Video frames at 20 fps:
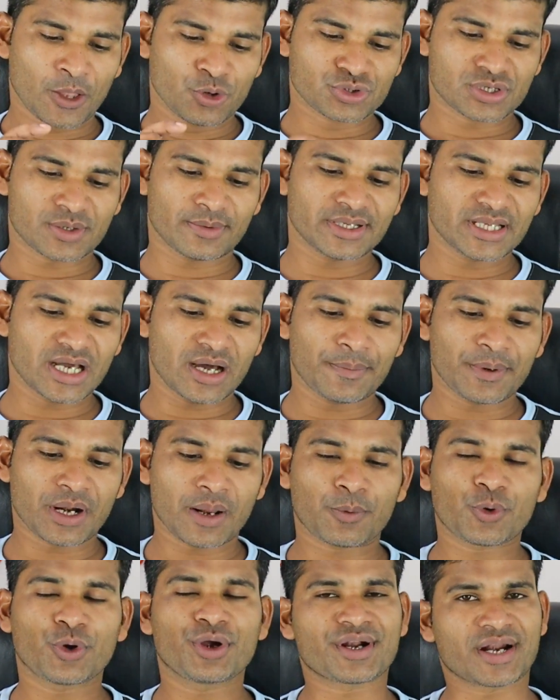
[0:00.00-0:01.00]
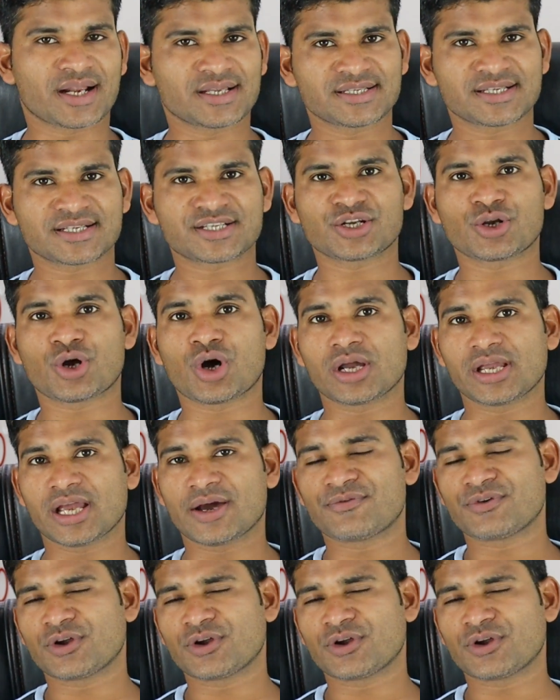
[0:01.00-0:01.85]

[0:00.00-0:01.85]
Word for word: उसके बाद यहाँ पर आपको एक ट्रांजेक्शन या